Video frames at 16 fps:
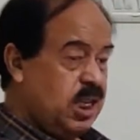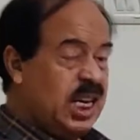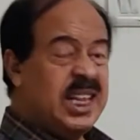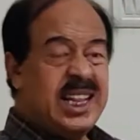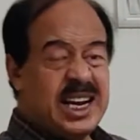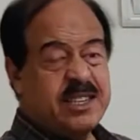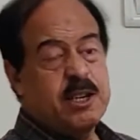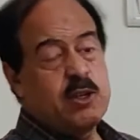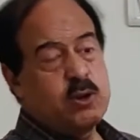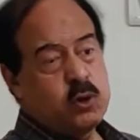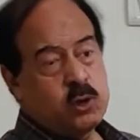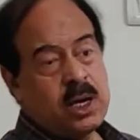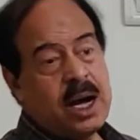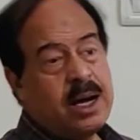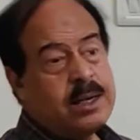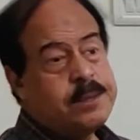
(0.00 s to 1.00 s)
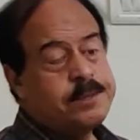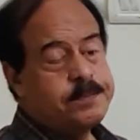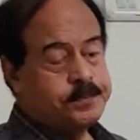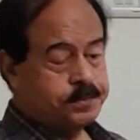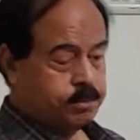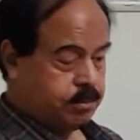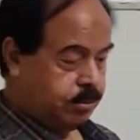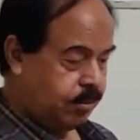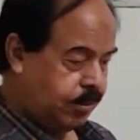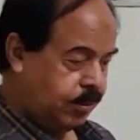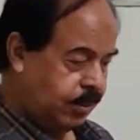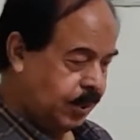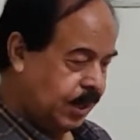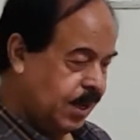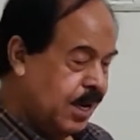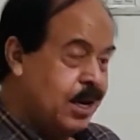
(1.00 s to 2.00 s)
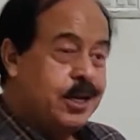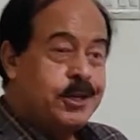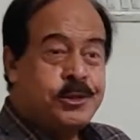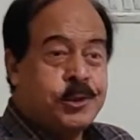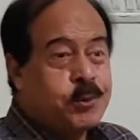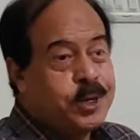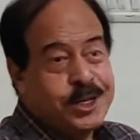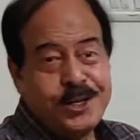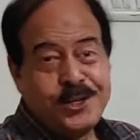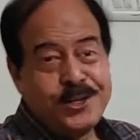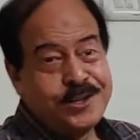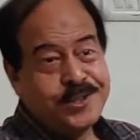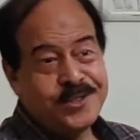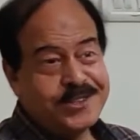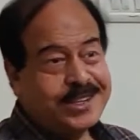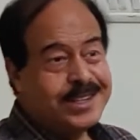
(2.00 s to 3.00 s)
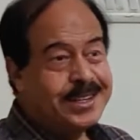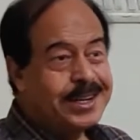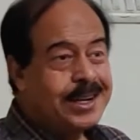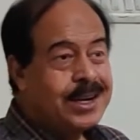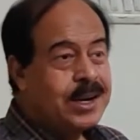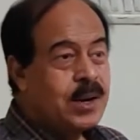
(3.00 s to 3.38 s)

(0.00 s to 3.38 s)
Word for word: ये लेटर जो था इट्स वेरी इंटरेस्टिंग